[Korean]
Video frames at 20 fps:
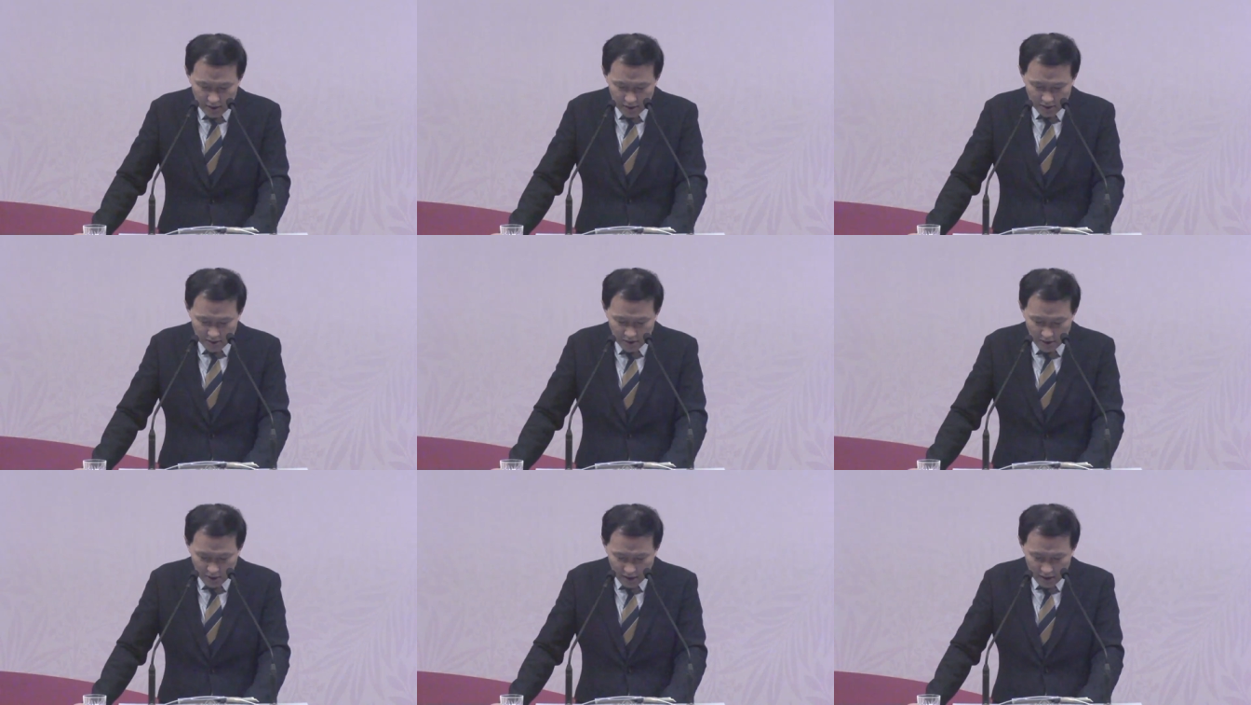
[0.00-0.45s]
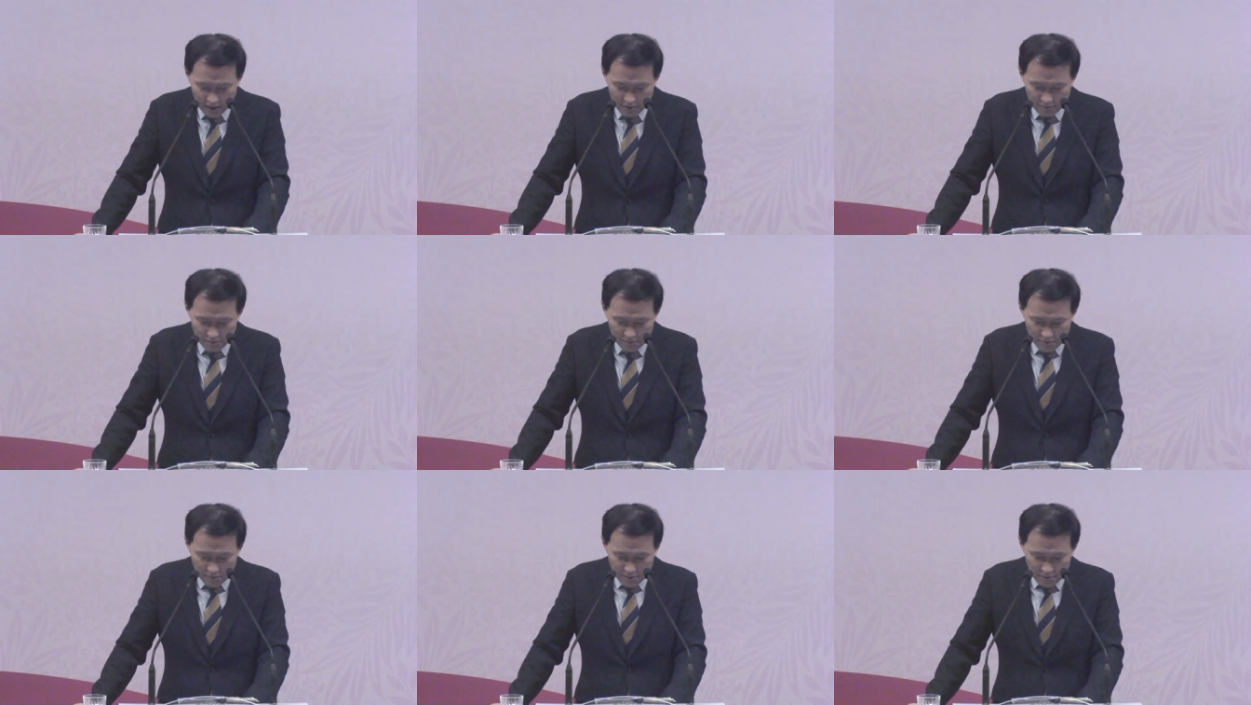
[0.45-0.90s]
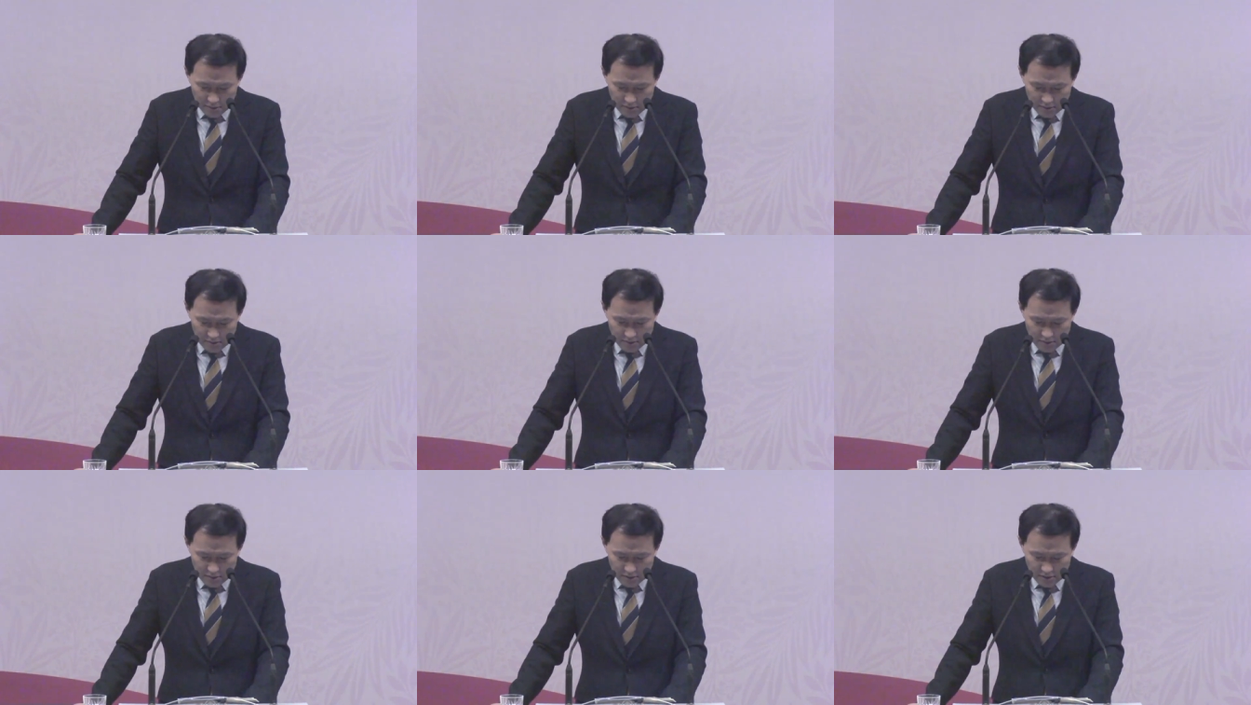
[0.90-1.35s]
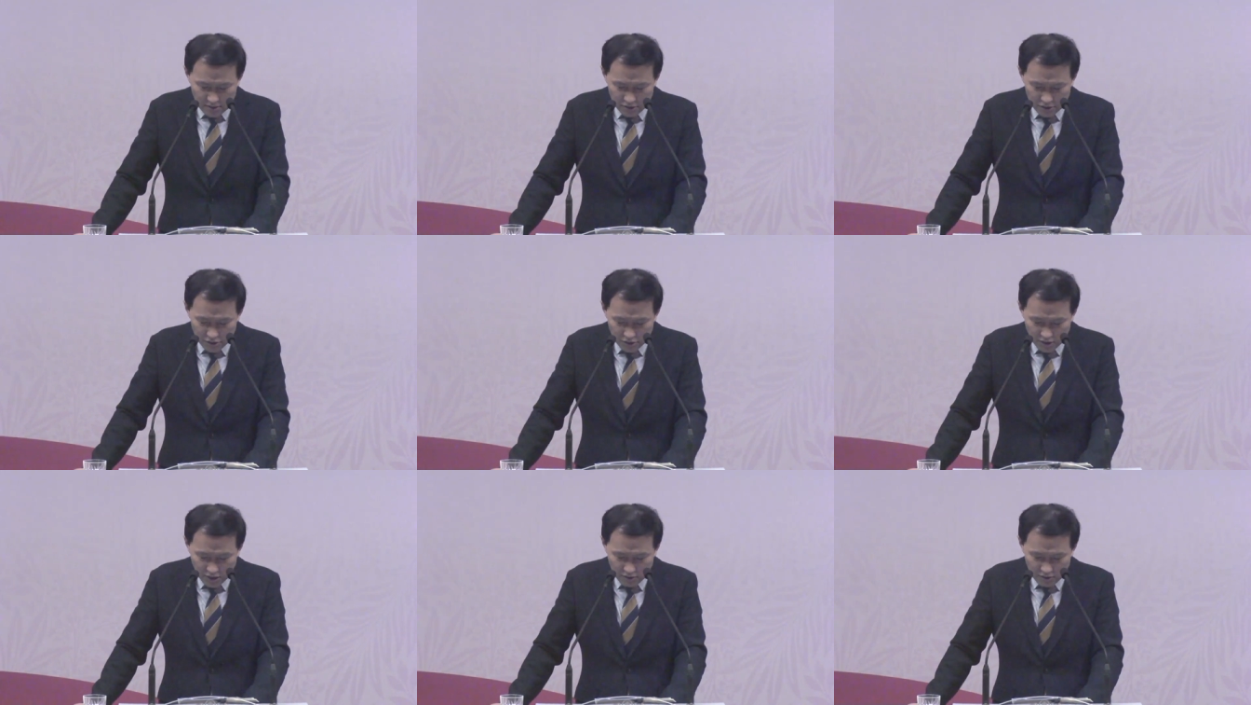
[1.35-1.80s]
이렇게 음,
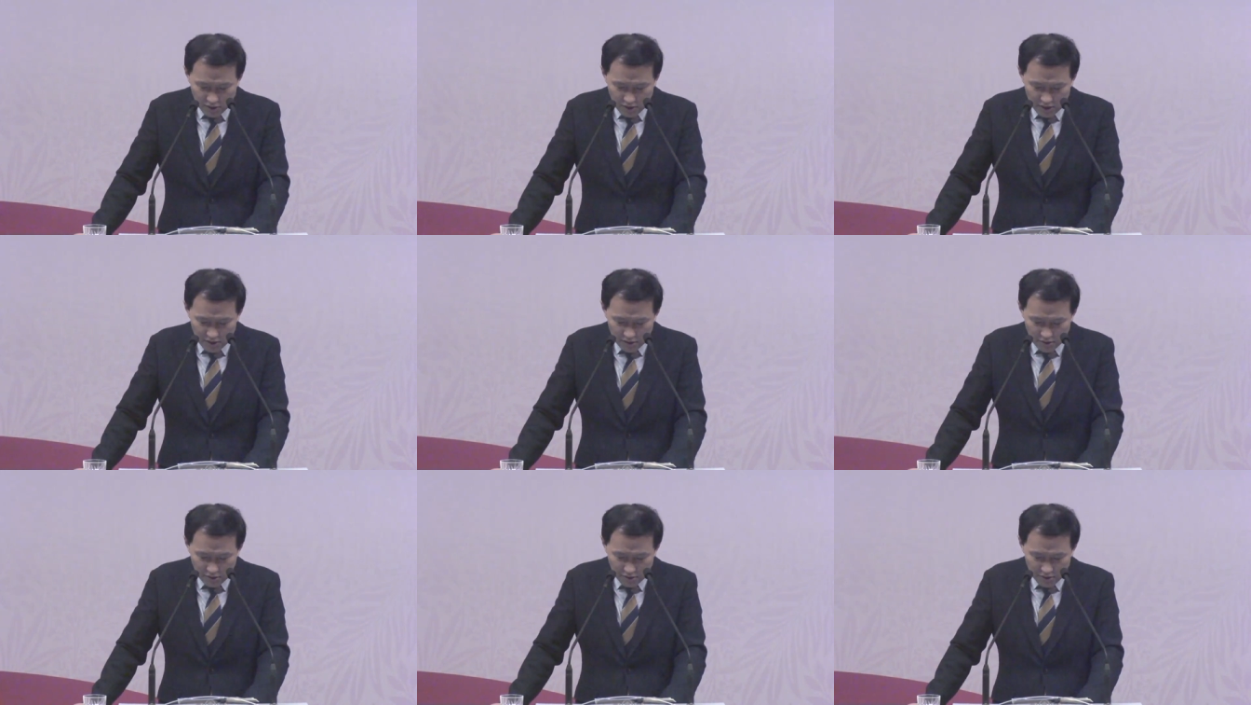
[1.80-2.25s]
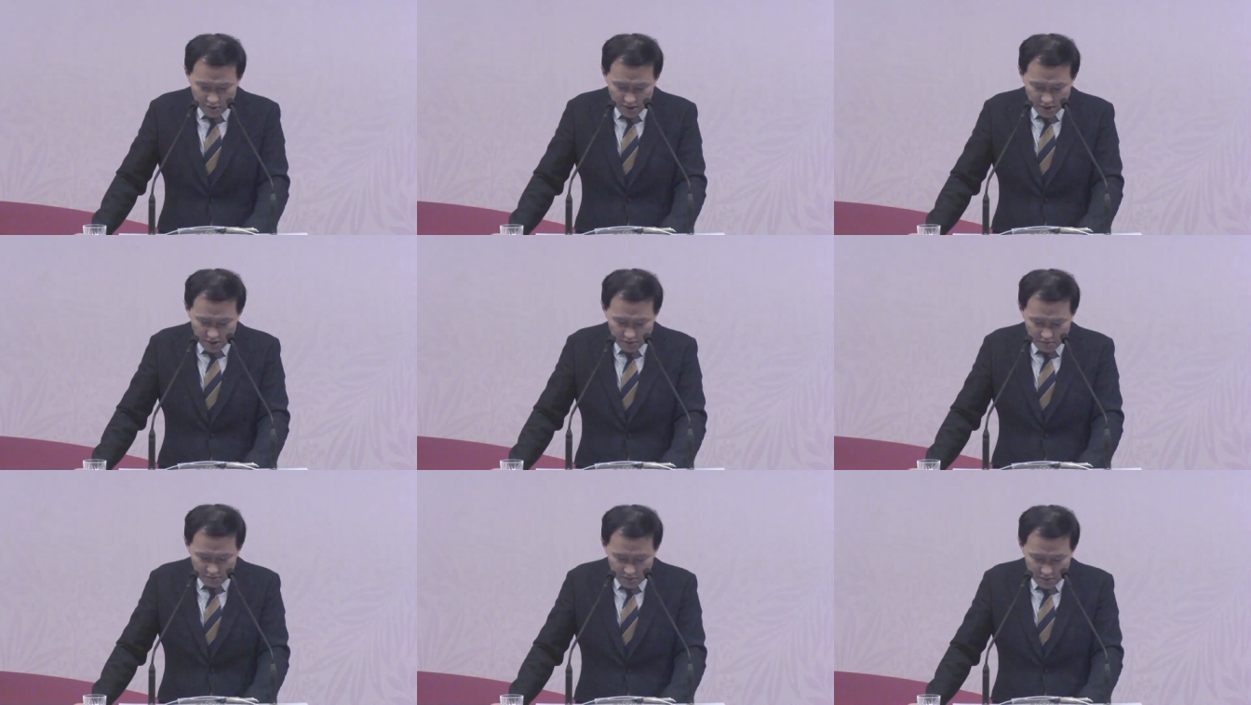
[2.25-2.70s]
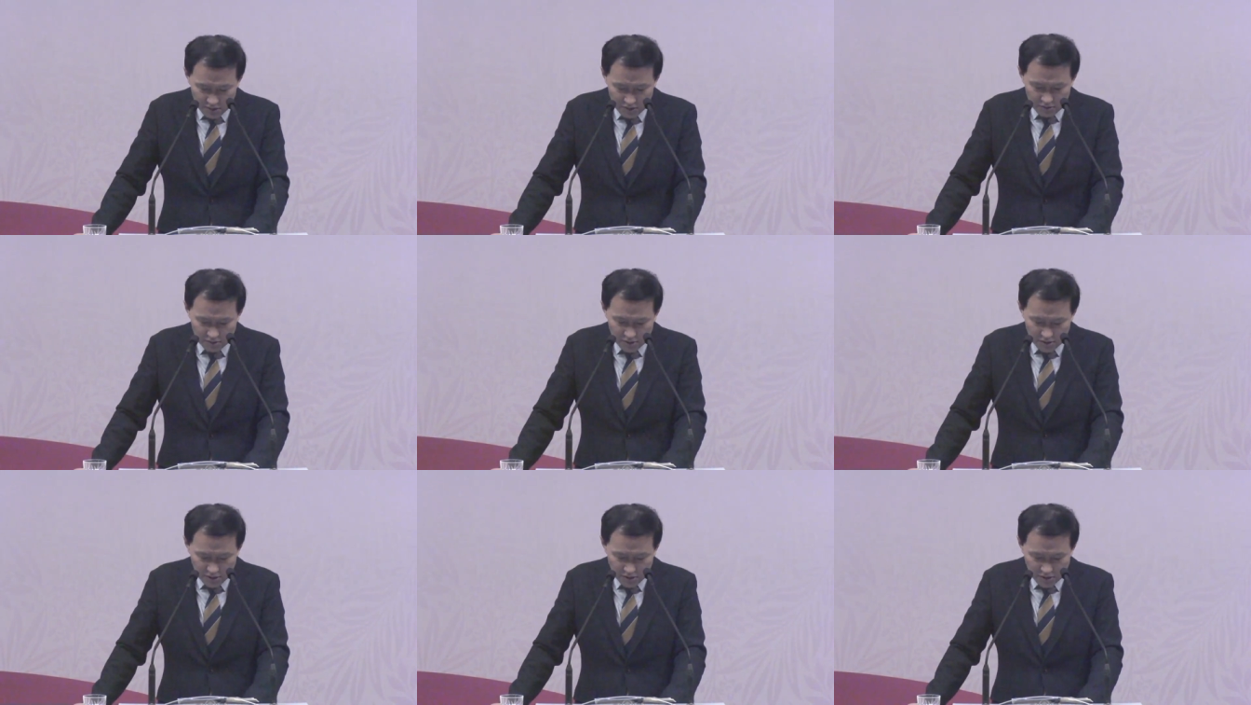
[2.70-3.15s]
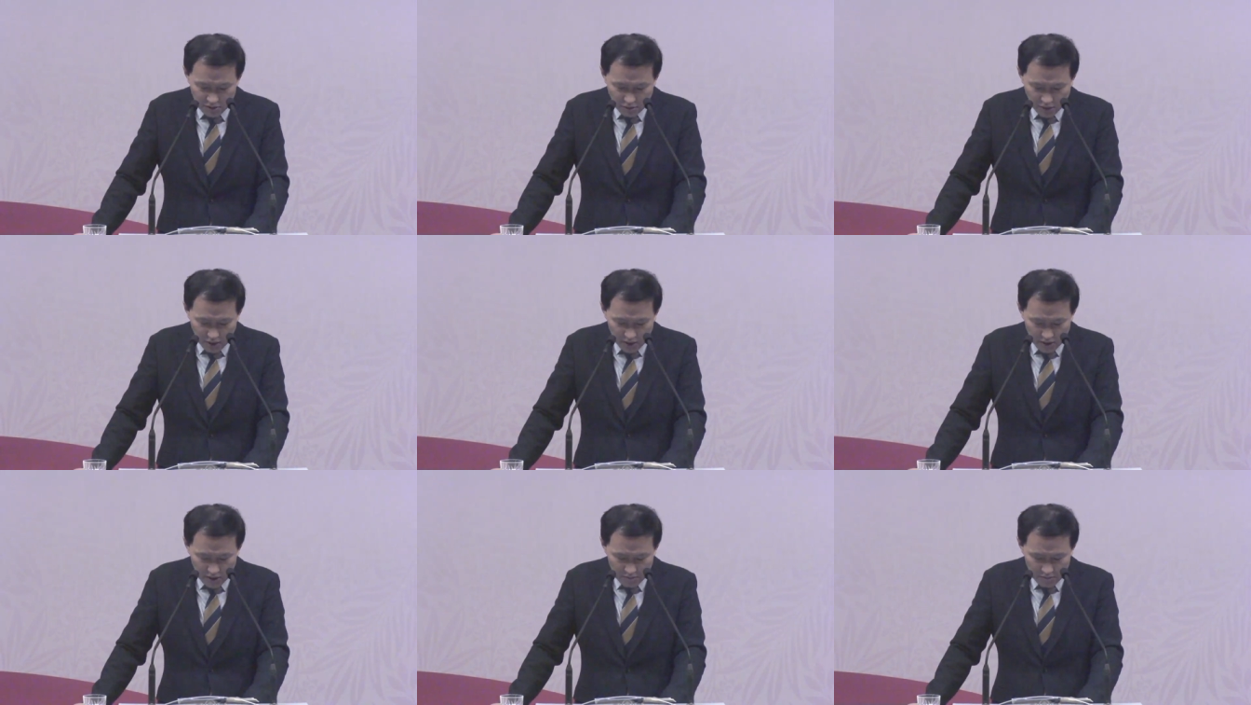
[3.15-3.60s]
그 중에 우리 선교사님들 위해서
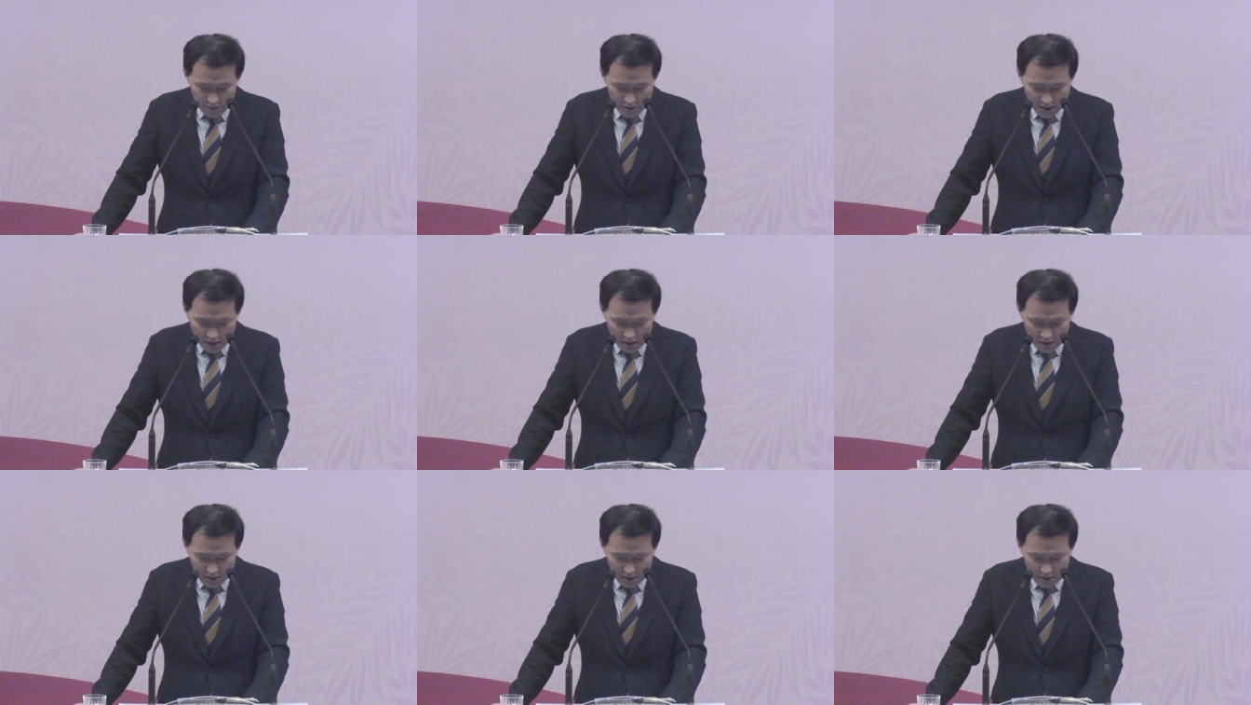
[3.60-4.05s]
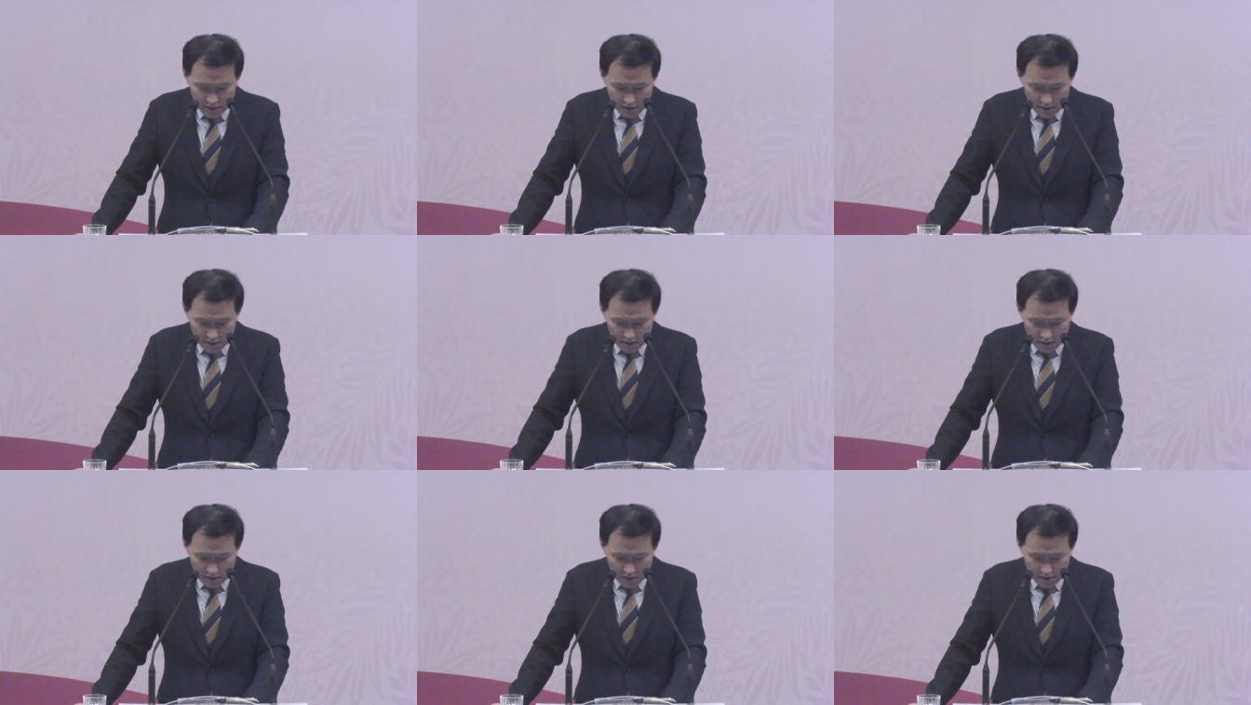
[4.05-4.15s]
기도하게 됩니다.